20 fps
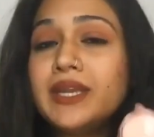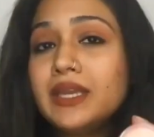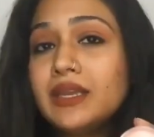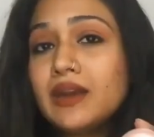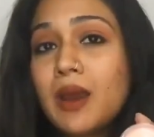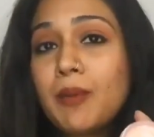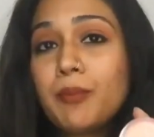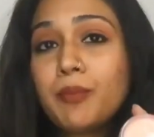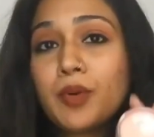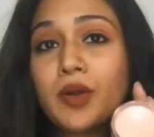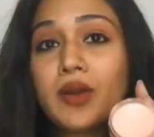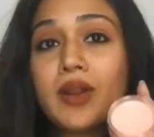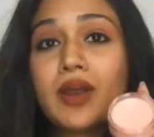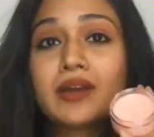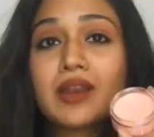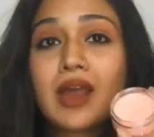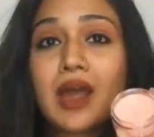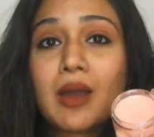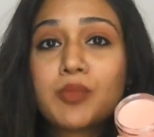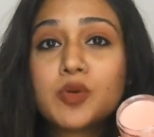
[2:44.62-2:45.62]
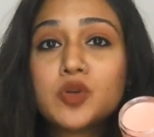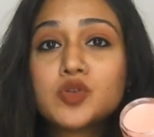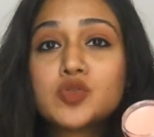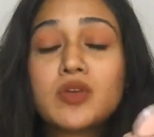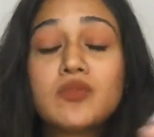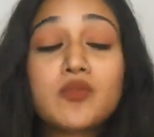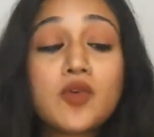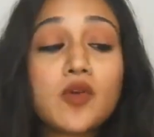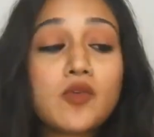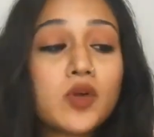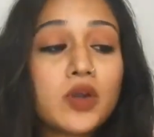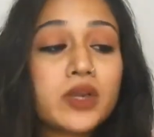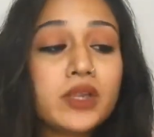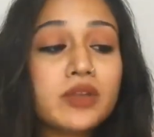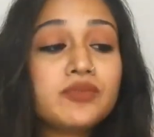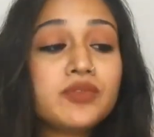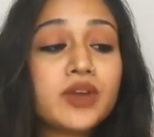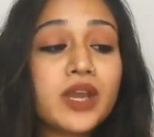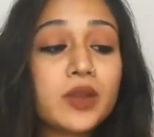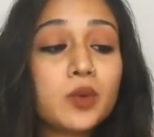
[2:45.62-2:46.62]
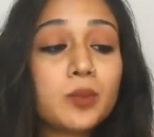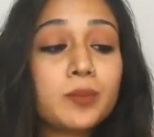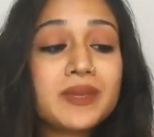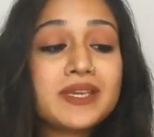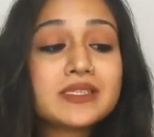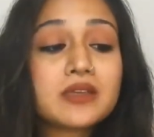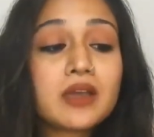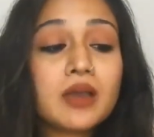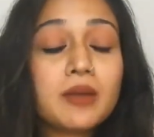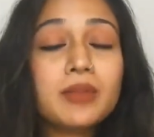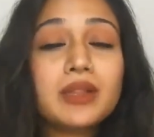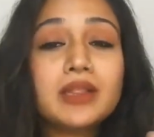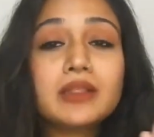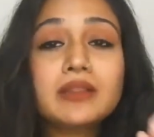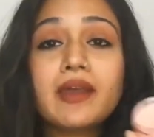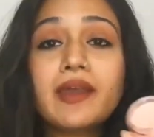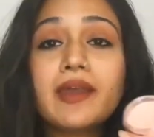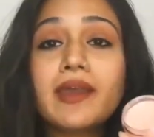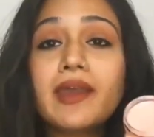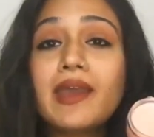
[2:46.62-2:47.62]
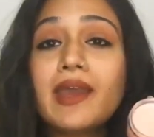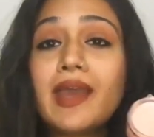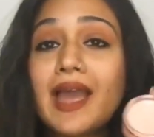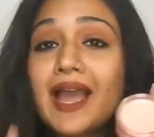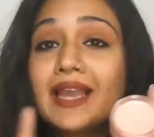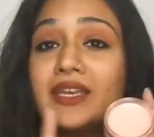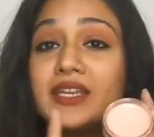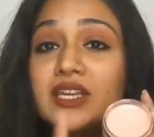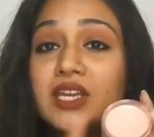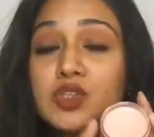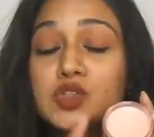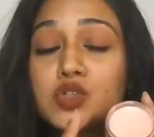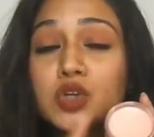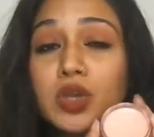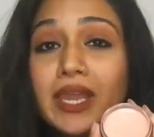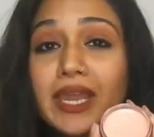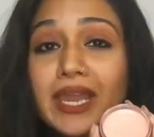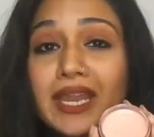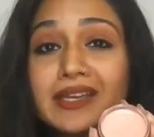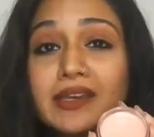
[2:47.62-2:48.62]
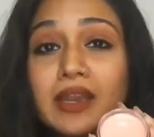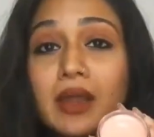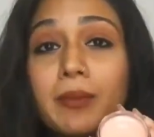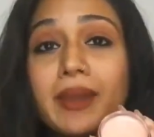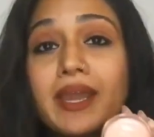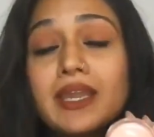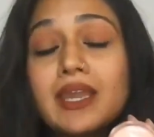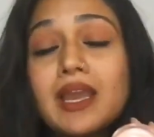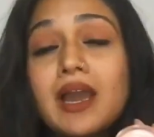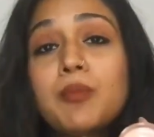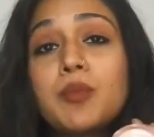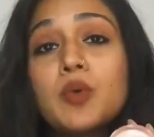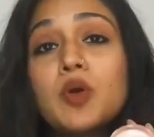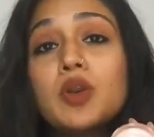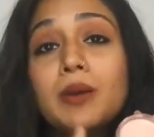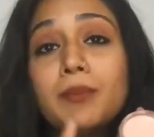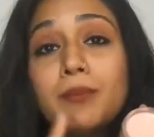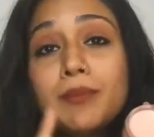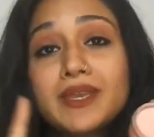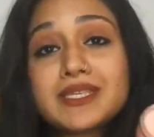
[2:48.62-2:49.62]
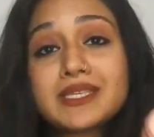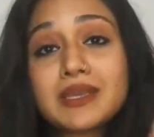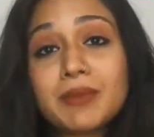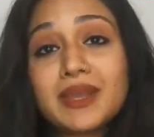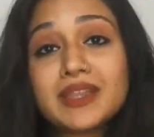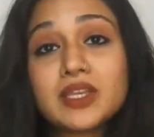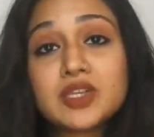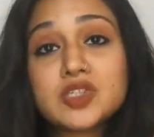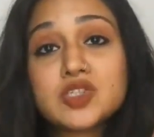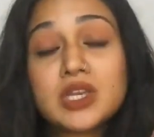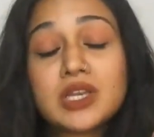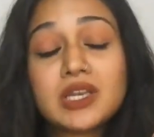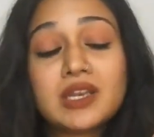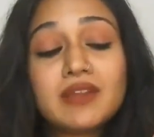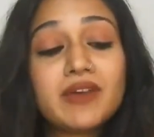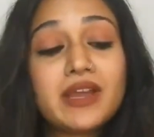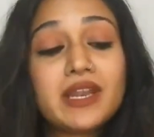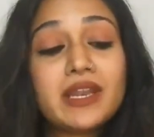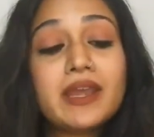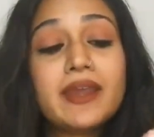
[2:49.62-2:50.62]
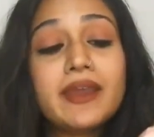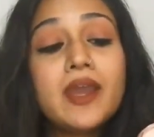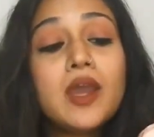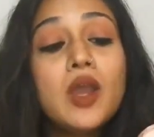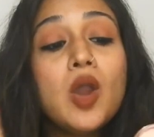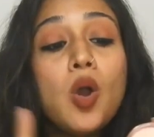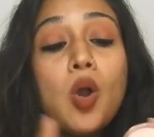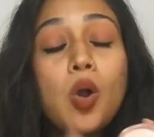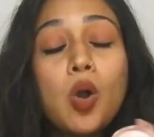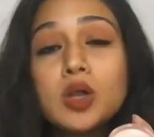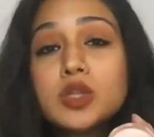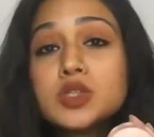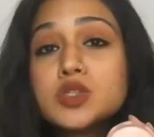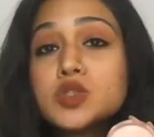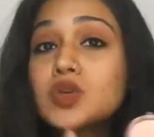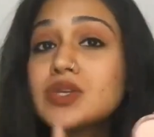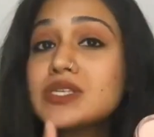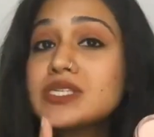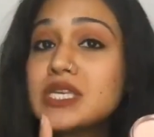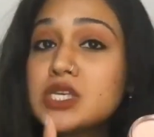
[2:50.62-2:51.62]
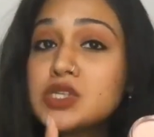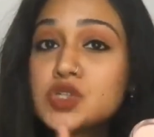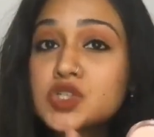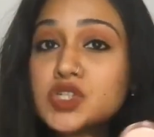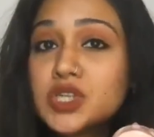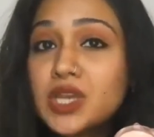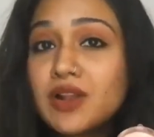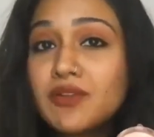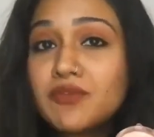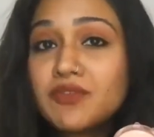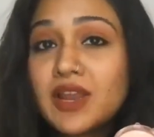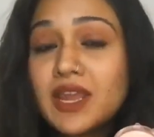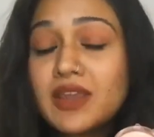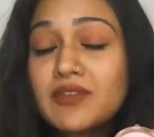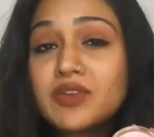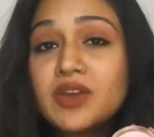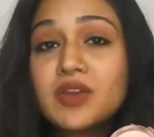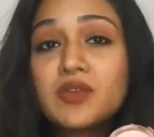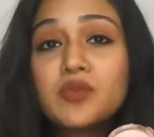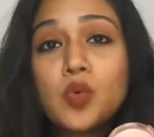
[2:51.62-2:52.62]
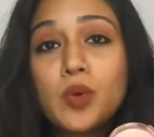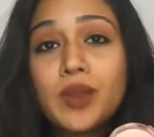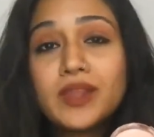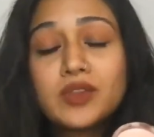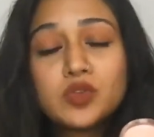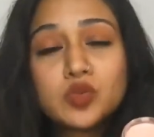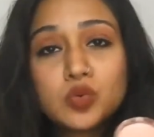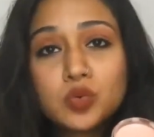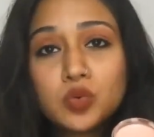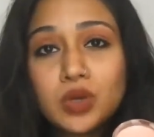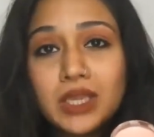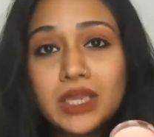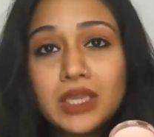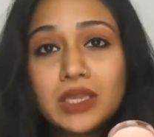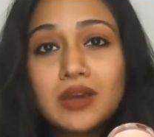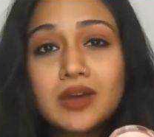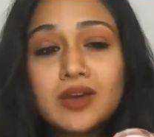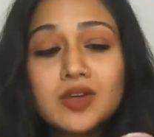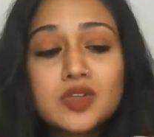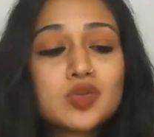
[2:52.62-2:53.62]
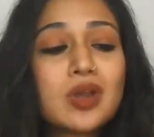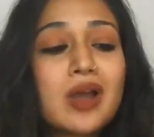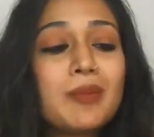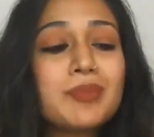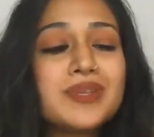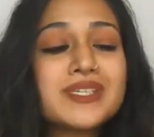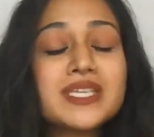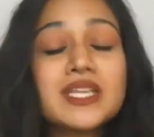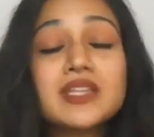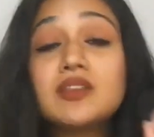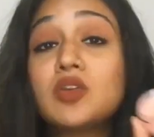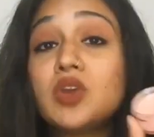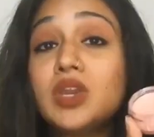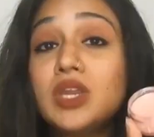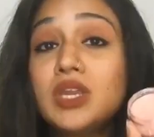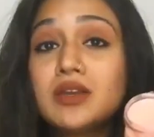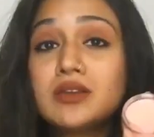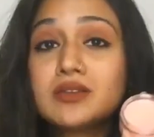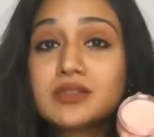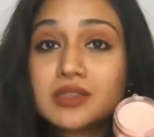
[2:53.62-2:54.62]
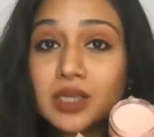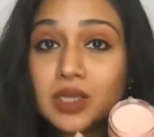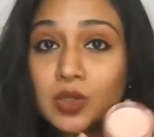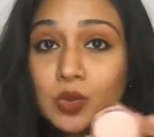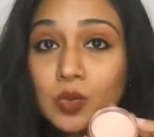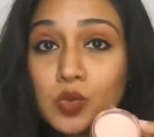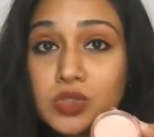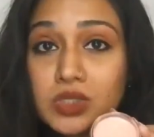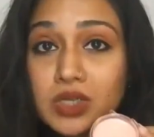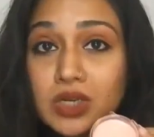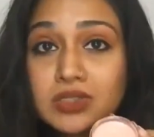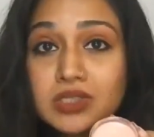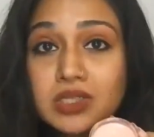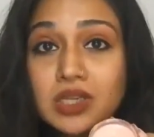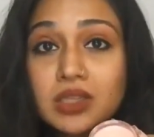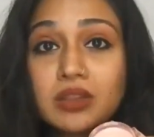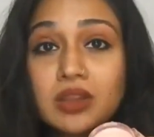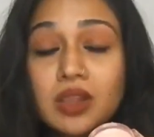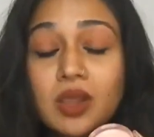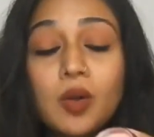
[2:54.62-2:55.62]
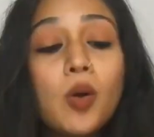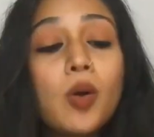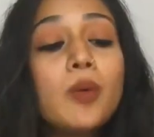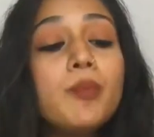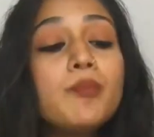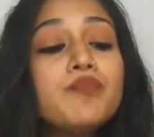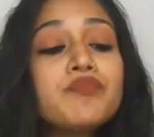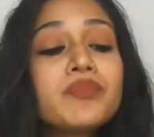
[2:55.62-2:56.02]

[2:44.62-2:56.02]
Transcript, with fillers: 20 ग्राम प्रोडक्ट आपको जो है फोर फोर्टी फाइव रुपीज का मिलता है एंड ये जो एक टब है ये आपको लंबे समय तक चलने वाला है ऑल्सो इसकी जो शेल्फ लाइफ है वो है थ्री ईयर्स तो आप इसे थ्री ईयर्स तक यूज कर सकते हो